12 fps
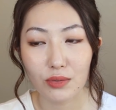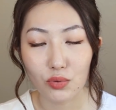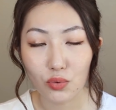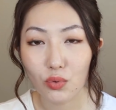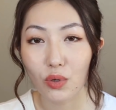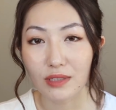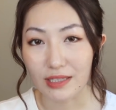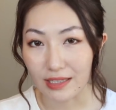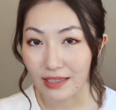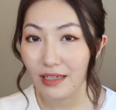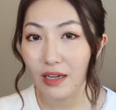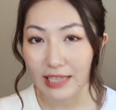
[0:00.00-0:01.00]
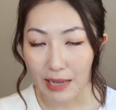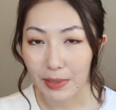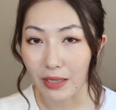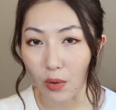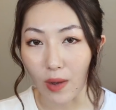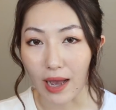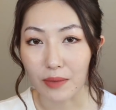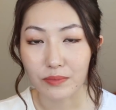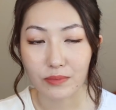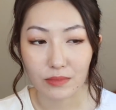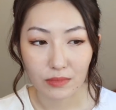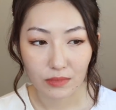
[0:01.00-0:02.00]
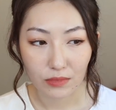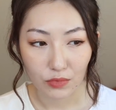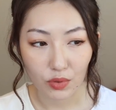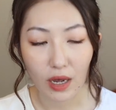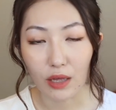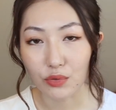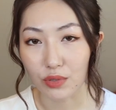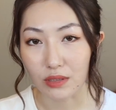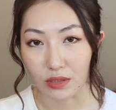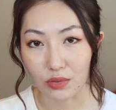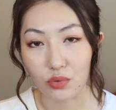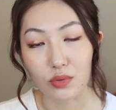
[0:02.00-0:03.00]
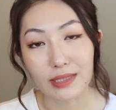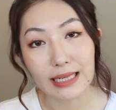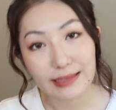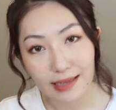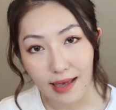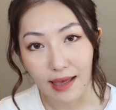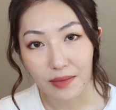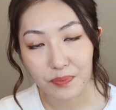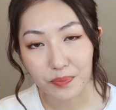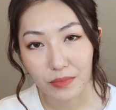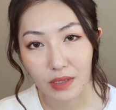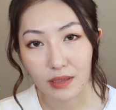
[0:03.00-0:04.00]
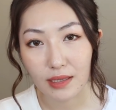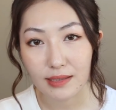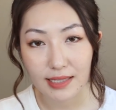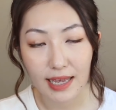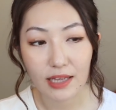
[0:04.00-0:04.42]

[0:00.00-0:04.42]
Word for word: 如果你一定要搭配的话，最好的选择就是烟酰胺。烟酰